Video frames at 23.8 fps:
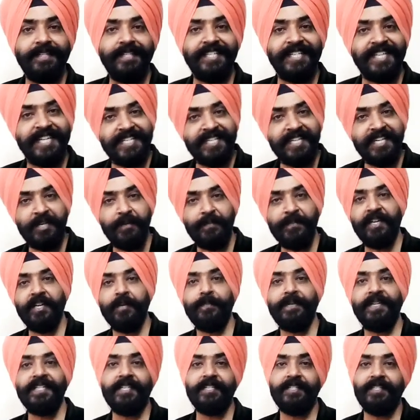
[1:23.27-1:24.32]
जैसे कि
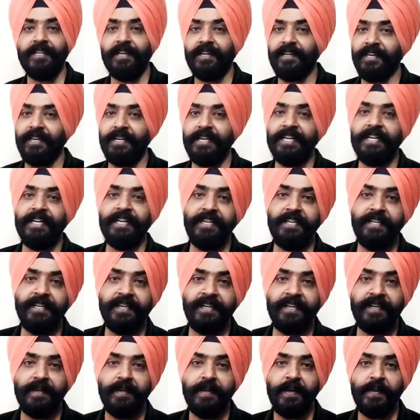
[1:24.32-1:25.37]
मेरे पास अच्छा घर नहीं
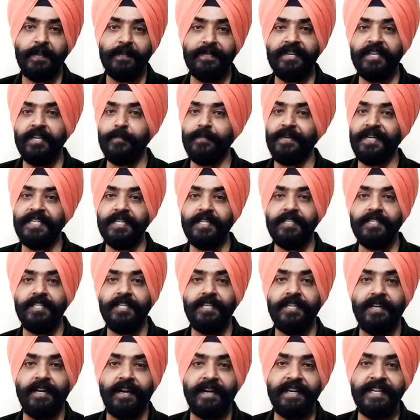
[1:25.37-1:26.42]
है मेरे पास
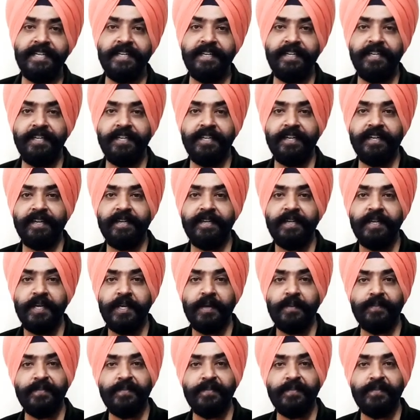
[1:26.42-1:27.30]
अच्छी गाड़ी नहीं है